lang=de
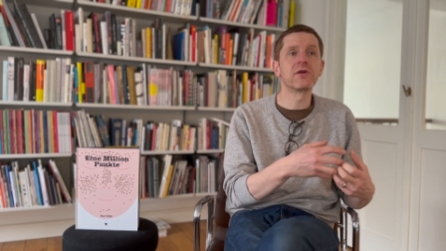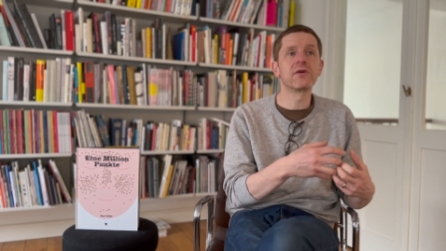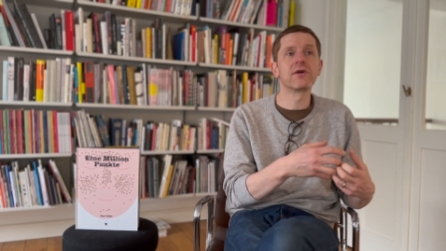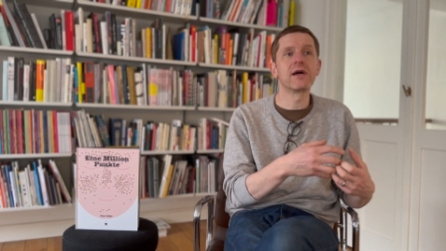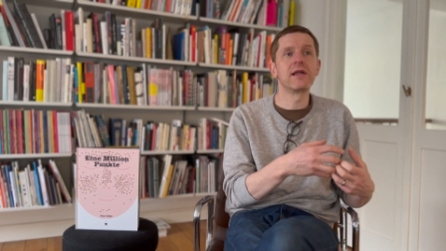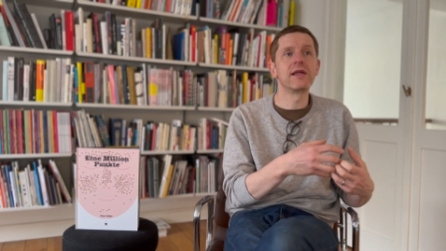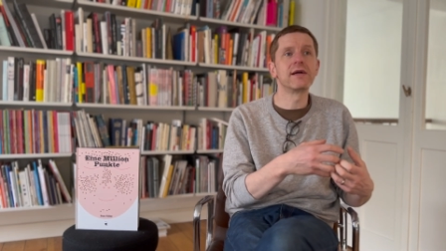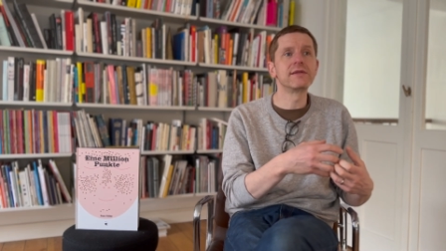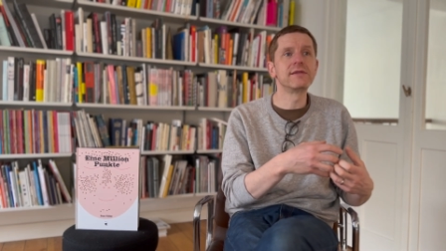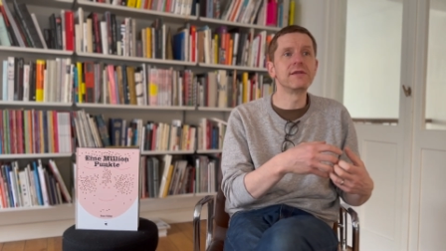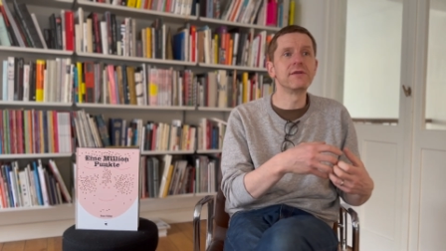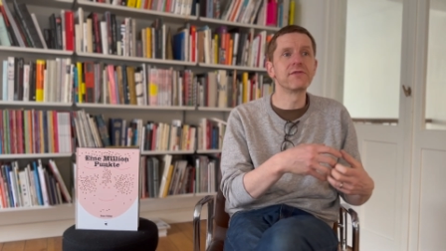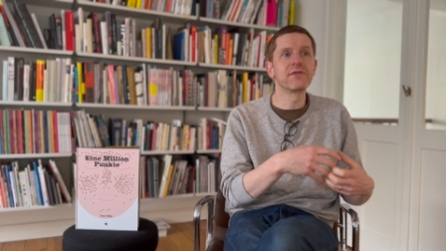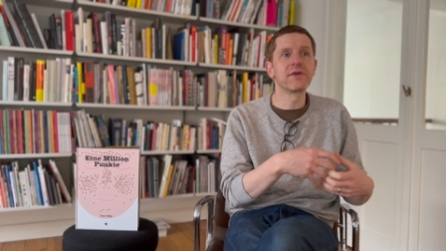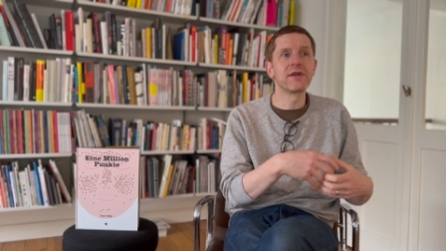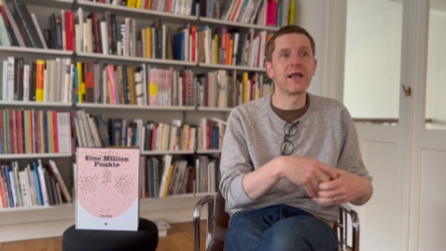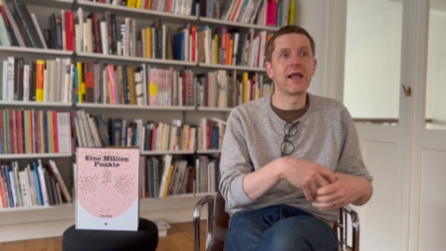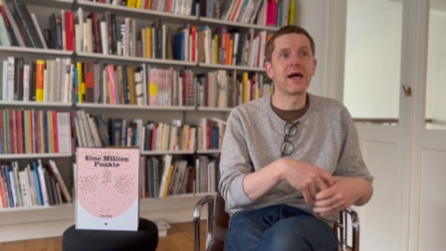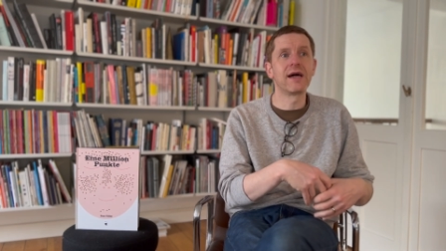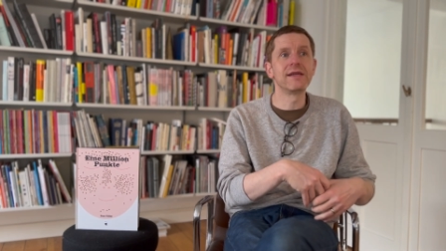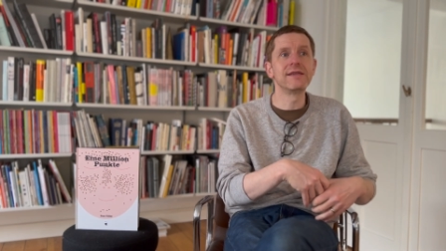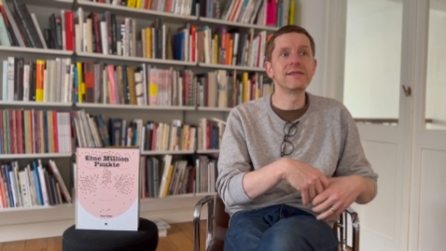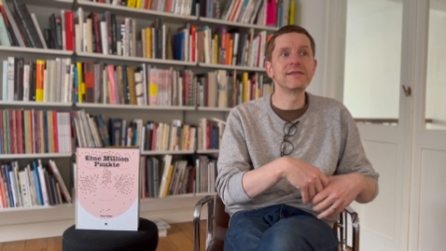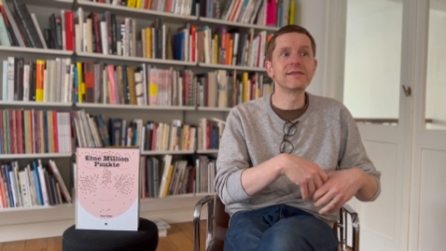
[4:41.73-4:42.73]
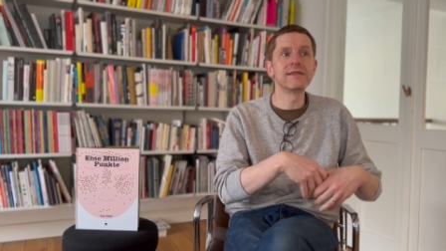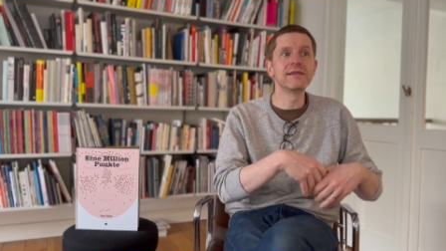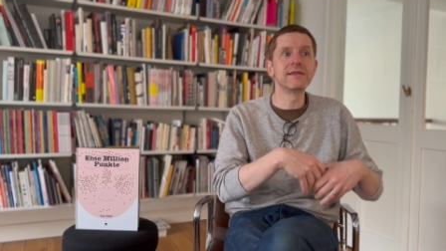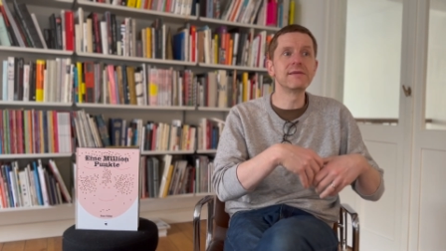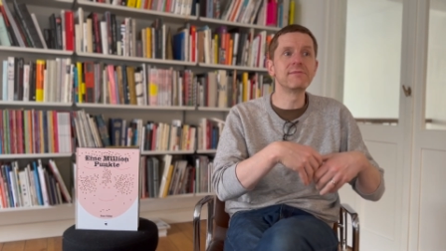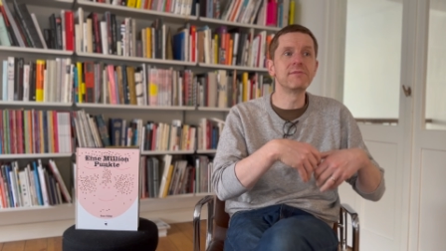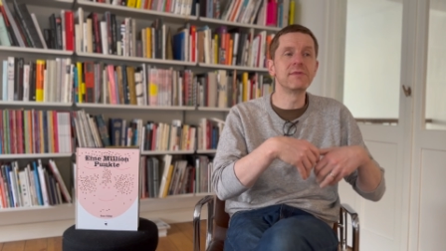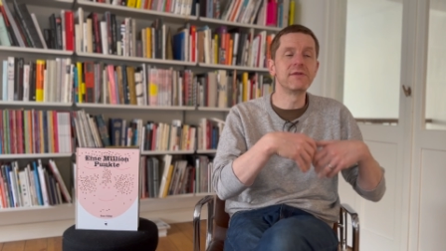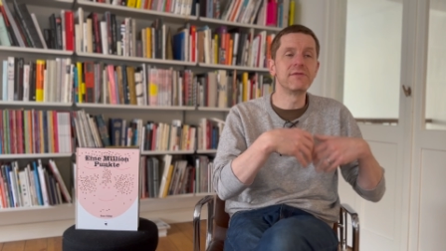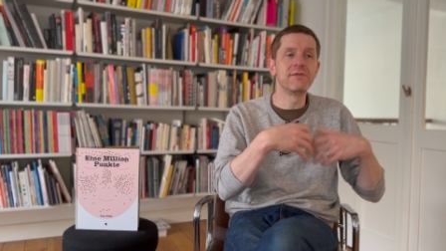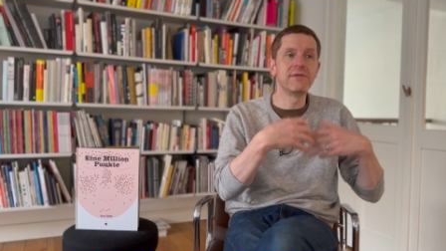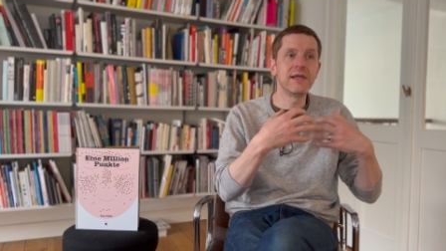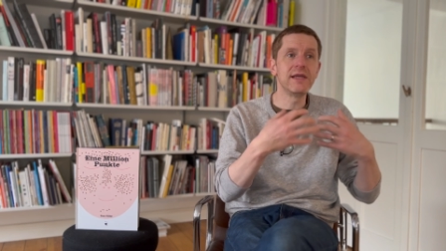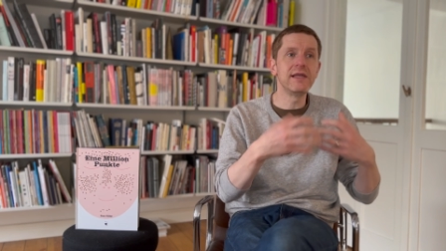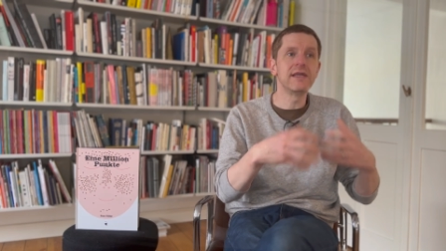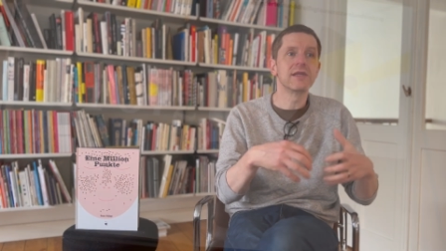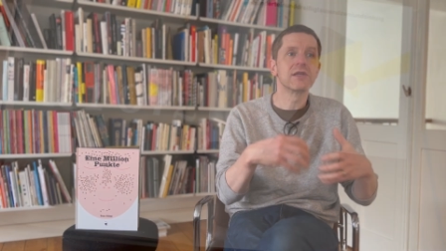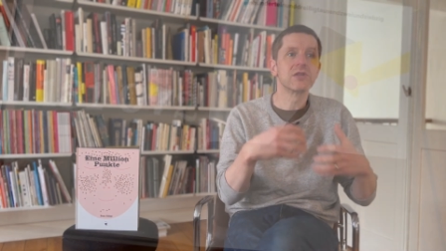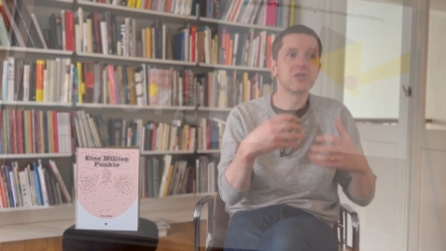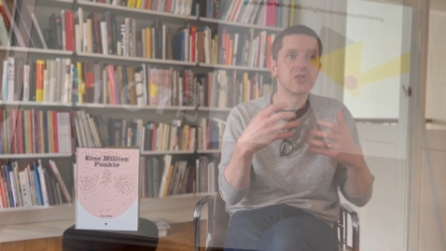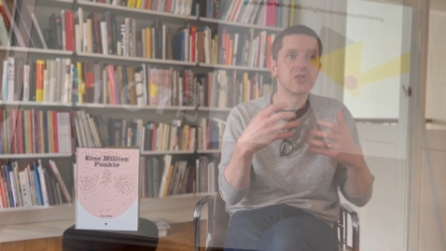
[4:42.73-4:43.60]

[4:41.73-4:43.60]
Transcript: noch relativ klein sind, mit wenigen